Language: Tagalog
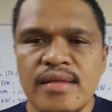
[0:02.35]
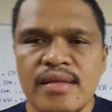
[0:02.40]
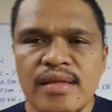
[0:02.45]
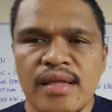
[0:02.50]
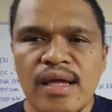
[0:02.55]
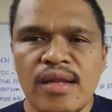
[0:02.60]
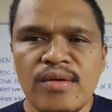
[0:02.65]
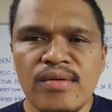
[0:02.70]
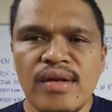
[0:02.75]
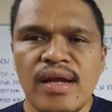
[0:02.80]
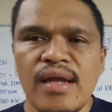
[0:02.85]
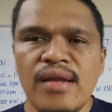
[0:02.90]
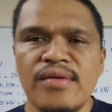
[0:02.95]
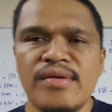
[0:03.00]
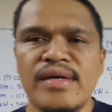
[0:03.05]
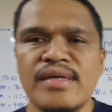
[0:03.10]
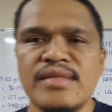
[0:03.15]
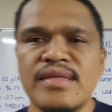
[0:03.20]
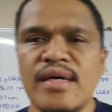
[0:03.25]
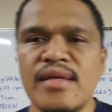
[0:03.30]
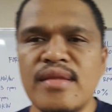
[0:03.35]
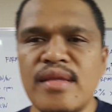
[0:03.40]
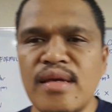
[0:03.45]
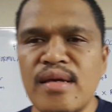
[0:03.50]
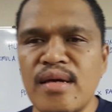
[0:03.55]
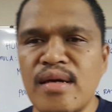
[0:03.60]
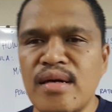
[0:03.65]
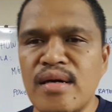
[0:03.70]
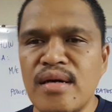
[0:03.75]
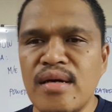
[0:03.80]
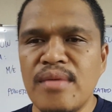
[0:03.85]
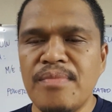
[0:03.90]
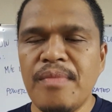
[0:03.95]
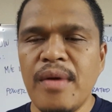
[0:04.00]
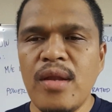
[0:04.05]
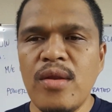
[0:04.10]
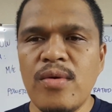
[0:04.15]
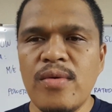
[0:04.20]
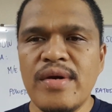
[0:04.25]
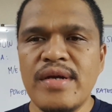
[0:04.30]
Lalong-lalo na sa ating uh,
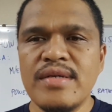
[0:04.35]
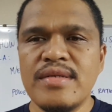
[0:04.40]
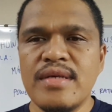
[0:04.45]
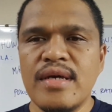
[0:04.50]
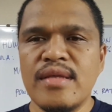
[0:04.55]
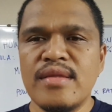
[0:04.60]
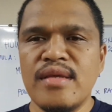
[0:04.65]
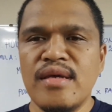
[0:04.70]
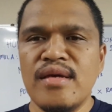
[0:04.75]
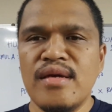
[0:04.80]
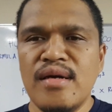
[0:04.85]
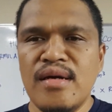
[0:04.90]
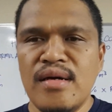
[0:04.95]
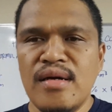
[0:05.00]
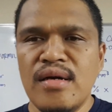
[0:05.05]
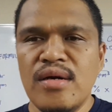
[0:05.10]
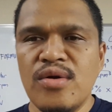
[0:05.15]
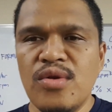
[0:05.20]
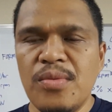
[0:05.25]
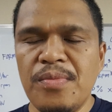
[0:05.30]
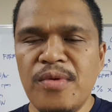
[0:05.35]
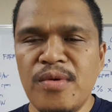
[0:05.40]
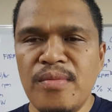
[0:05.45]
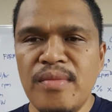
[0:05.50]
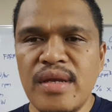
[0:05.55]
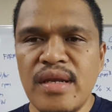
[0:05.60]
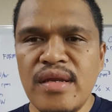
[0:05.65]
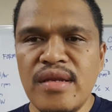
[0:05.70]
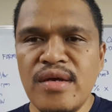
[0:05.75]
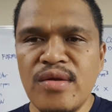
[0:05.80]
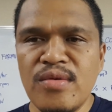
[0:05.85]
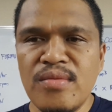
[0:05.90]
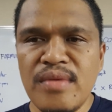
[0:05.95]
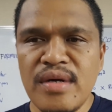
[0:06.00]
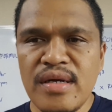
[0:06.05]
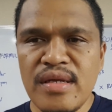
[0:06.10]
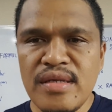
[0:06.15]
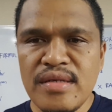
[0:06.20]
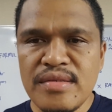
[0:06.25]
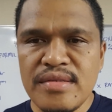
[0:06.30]
followers, sa ating uh, grupong Marinero
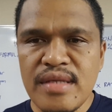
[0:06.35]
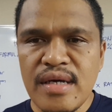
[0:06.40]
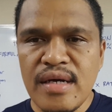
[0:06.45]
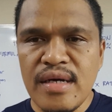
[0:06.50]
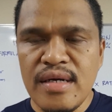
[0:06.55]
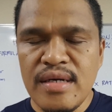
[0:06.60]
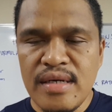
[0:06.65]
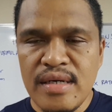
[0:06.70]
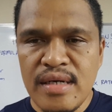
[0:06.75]
Makinista,